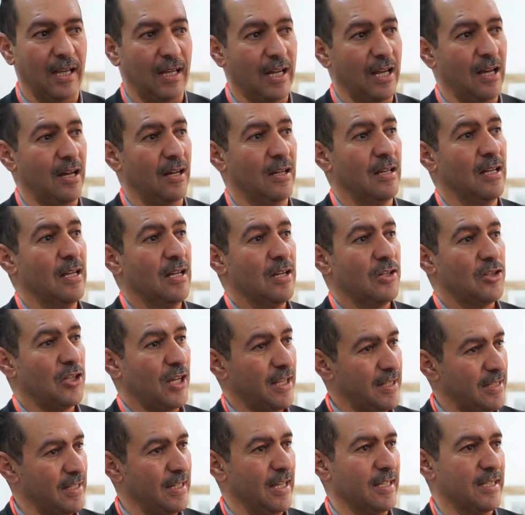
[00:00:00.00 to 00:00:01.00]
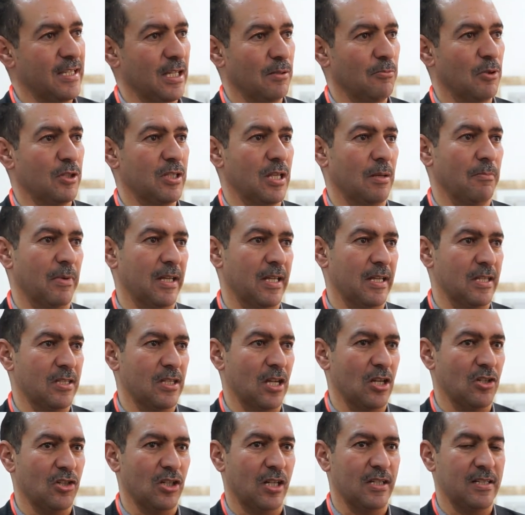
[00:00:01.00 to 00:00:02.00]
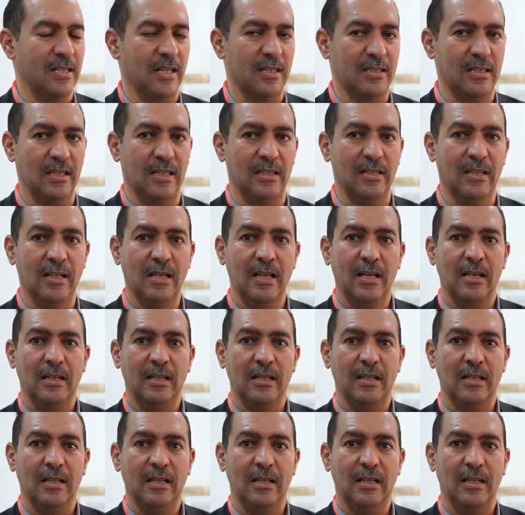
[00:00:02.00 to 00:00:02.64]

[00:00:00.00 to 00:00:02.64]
إلى شخصية متميزة شخصية